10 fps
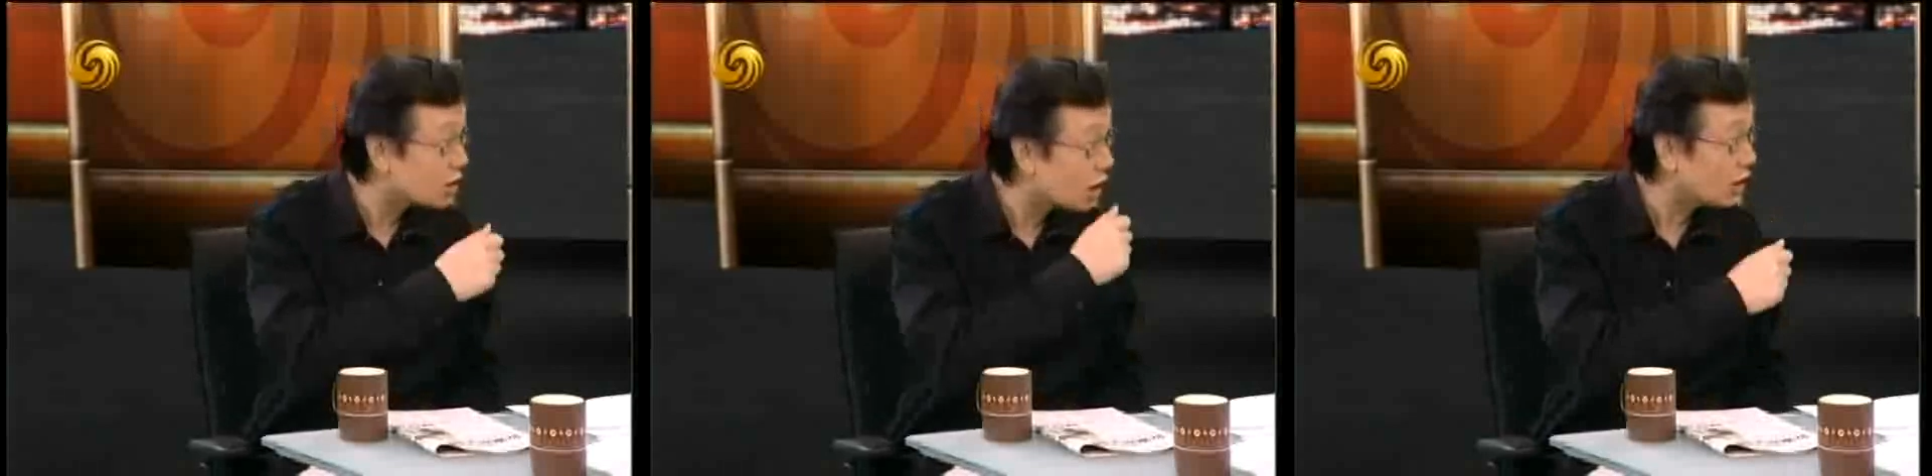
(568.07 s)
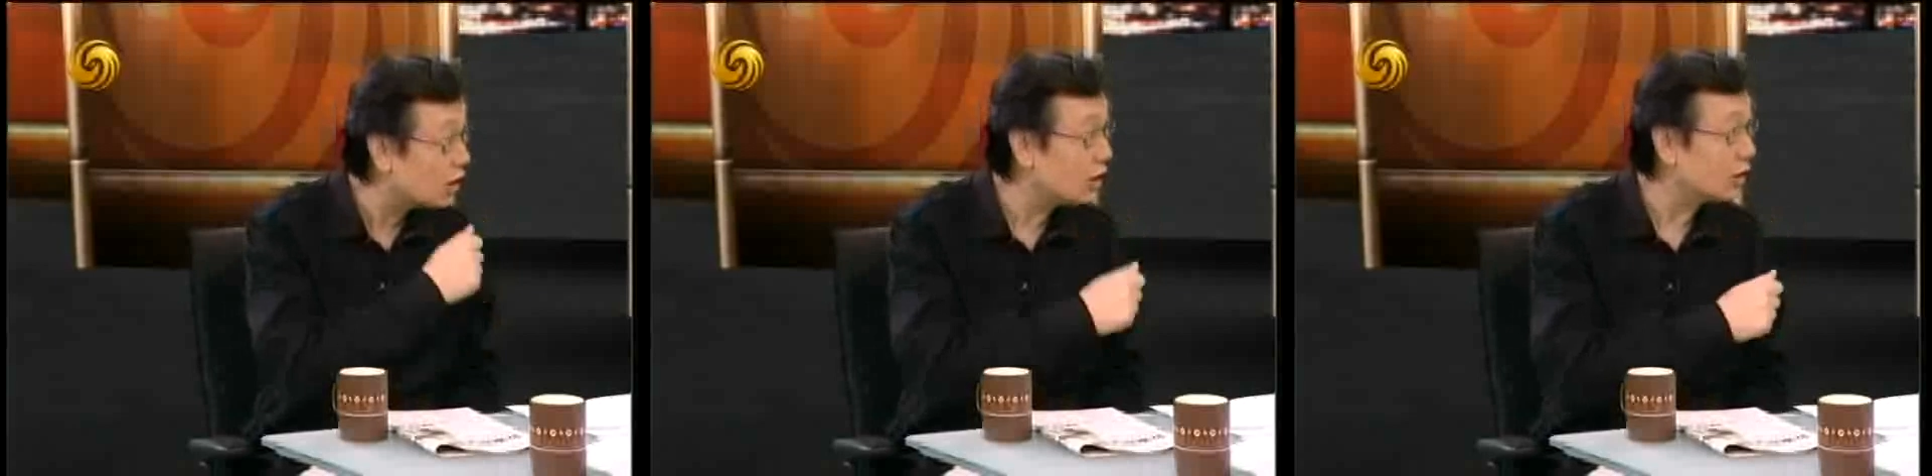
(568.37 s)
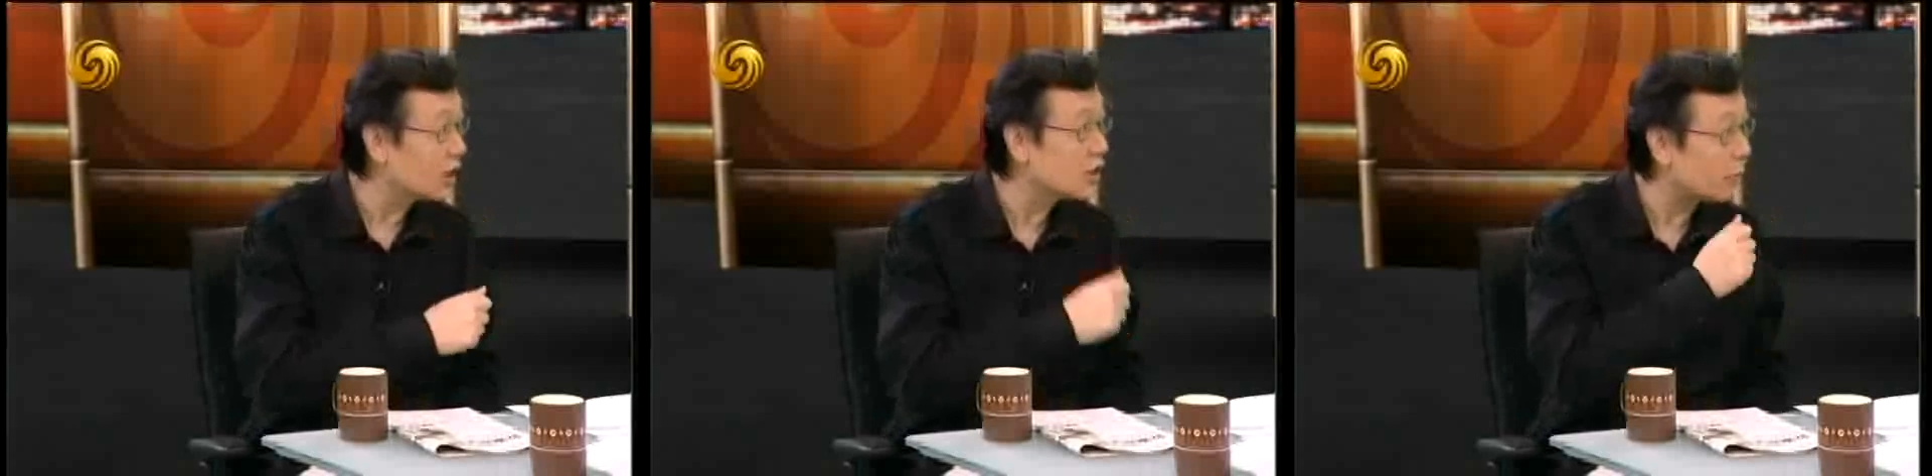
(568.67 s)
世界第
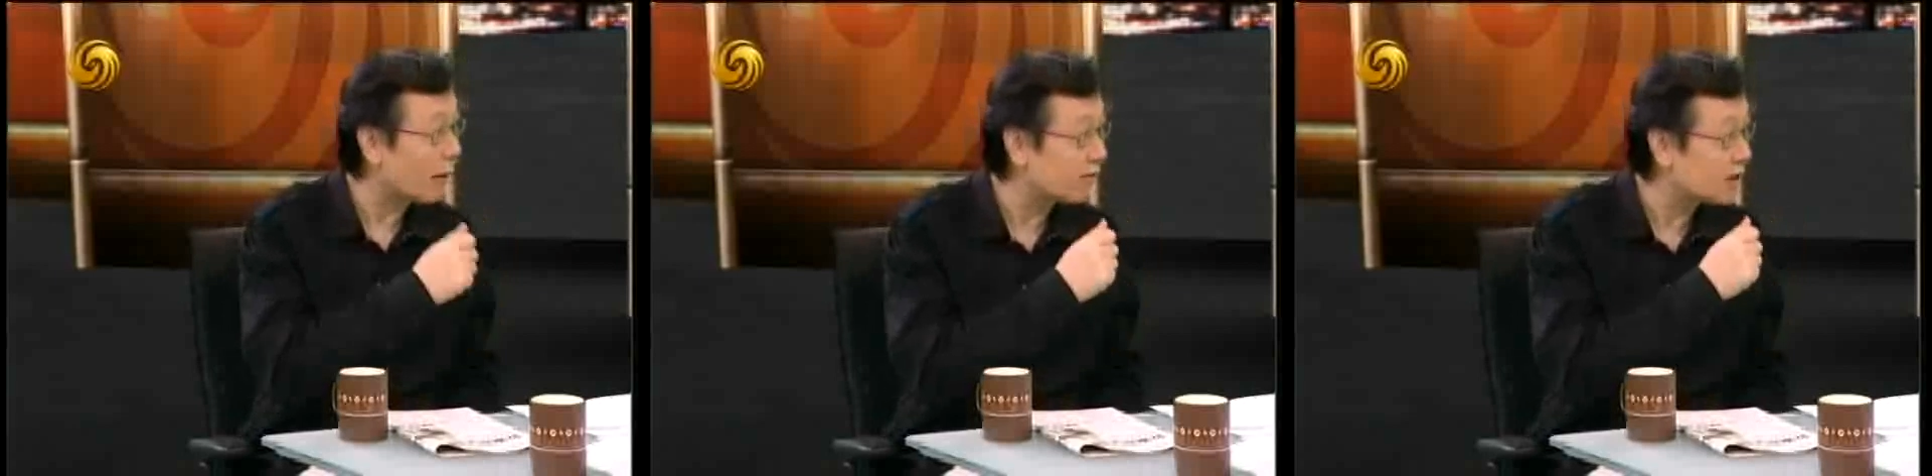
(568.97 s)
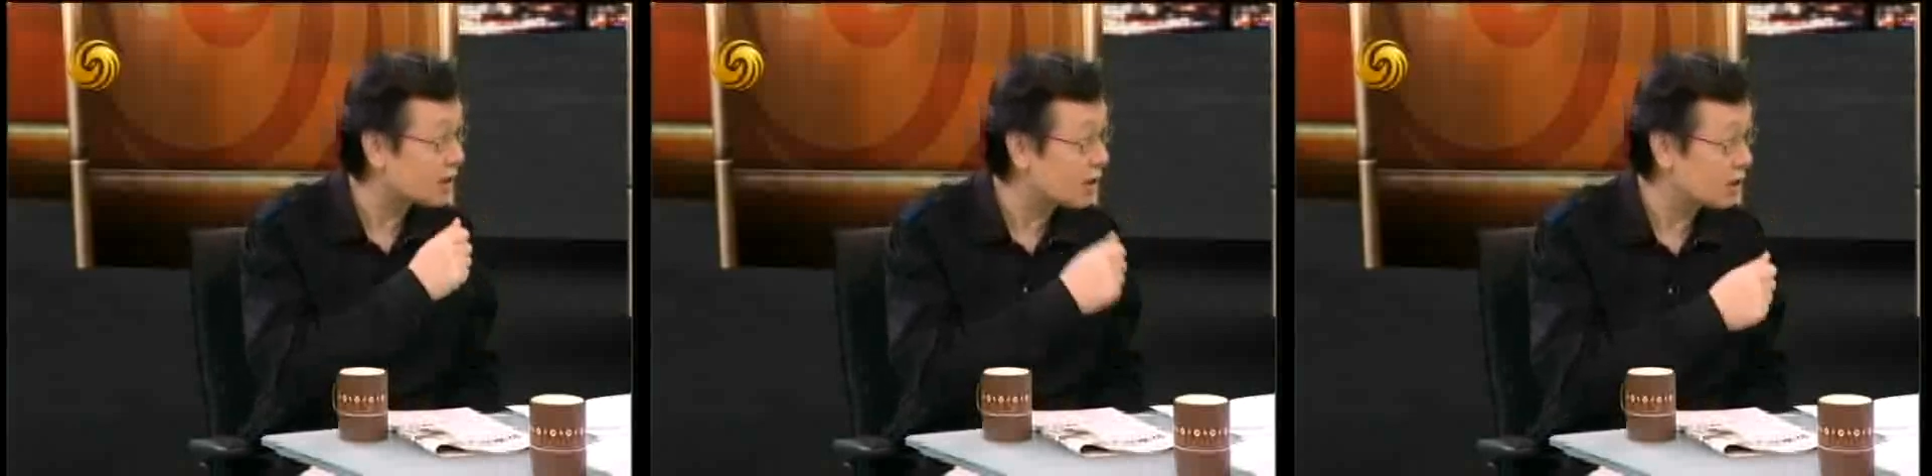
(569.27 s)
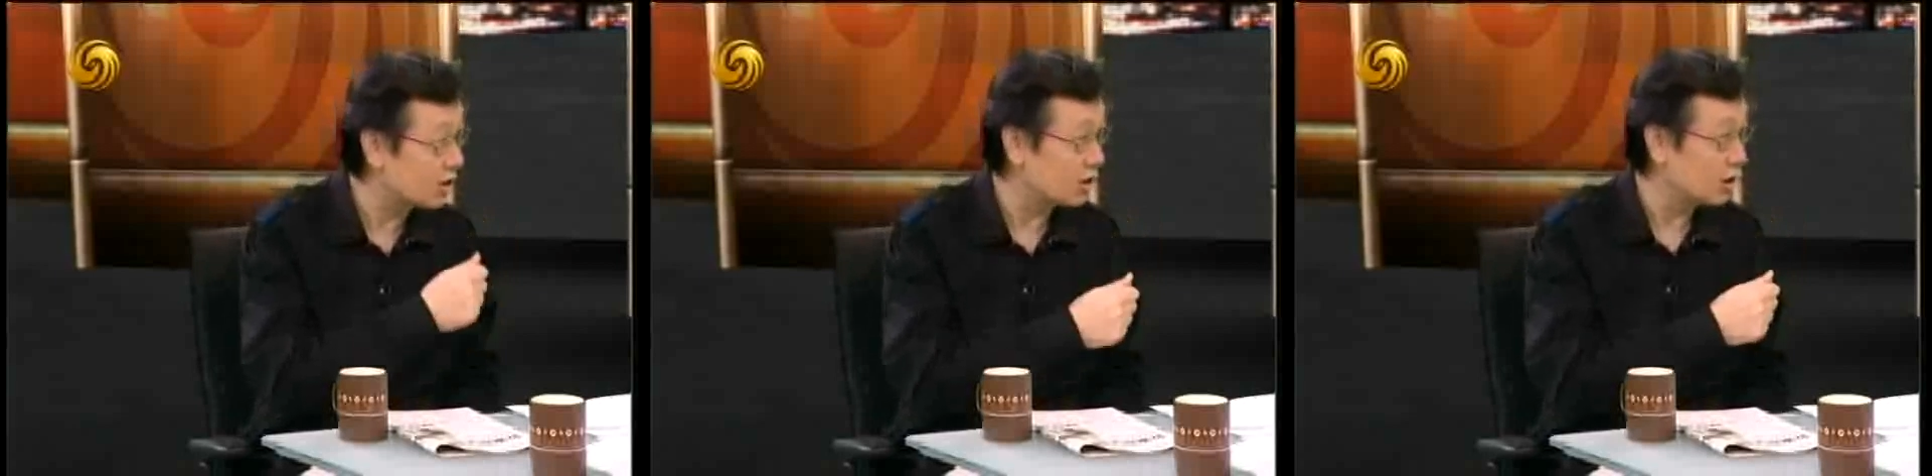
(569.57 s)
一，但是是
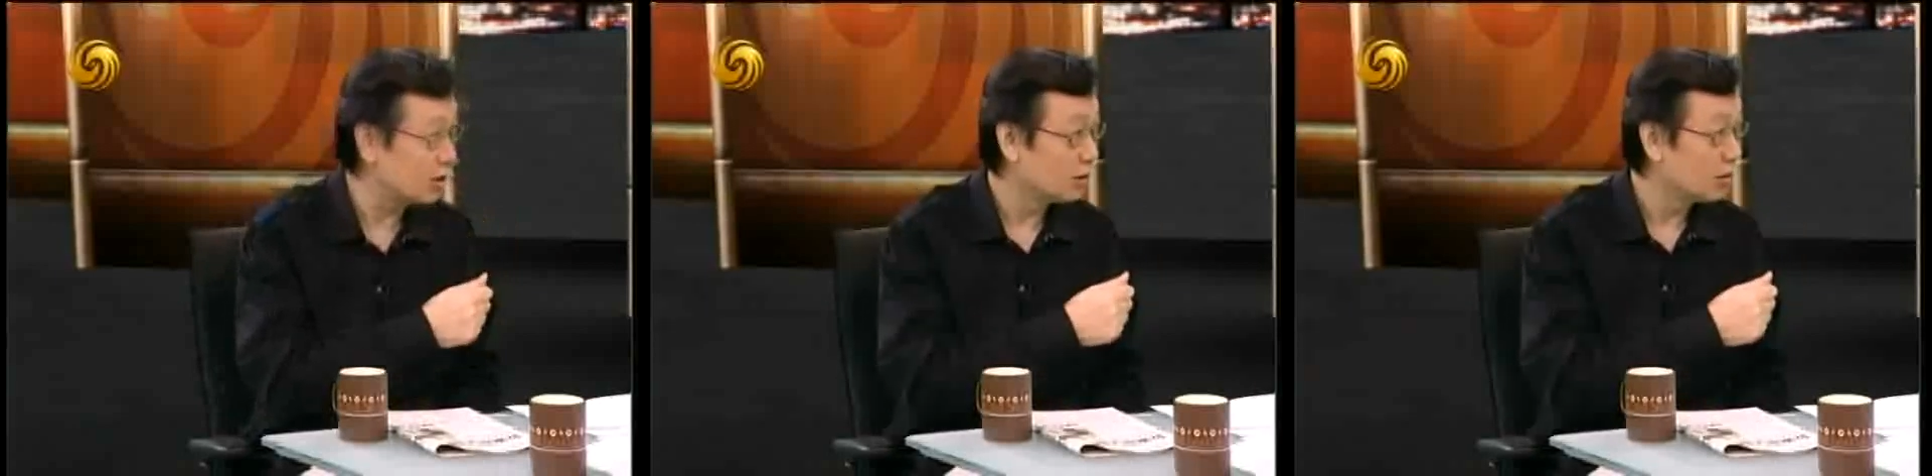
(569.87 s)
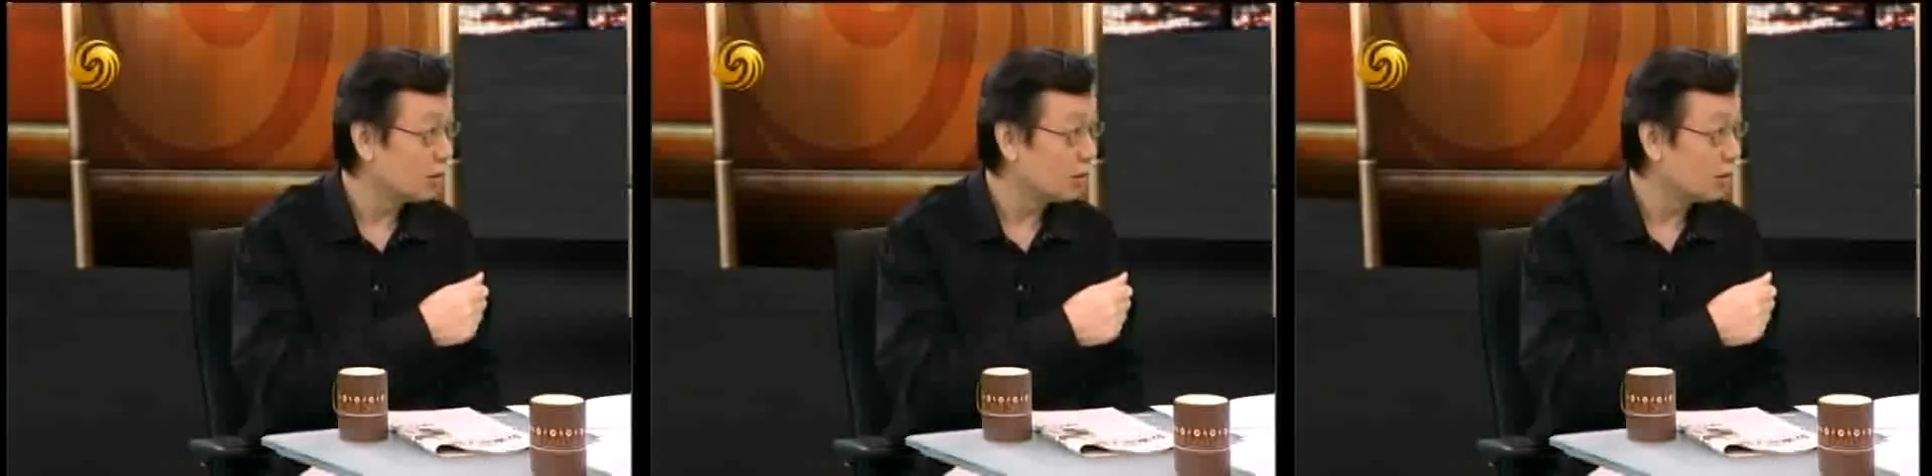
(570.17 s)
30%几。